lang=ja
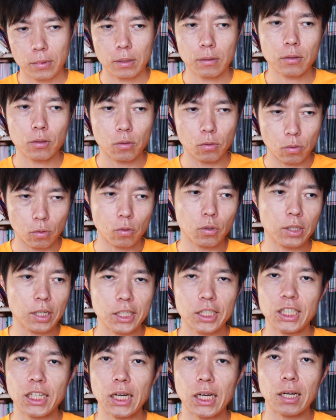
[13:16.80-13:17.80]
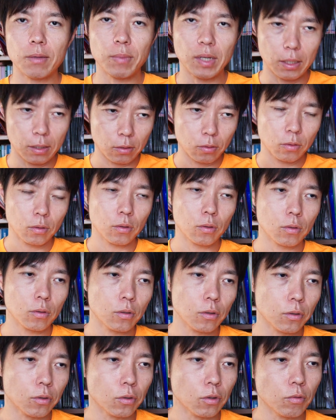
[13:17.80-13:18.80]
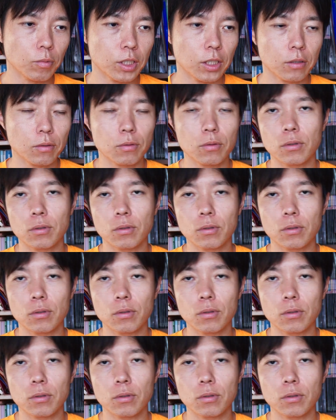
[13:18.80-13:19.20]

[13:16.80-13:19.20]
その子たちが、まあ、ぐんぐん伸びていく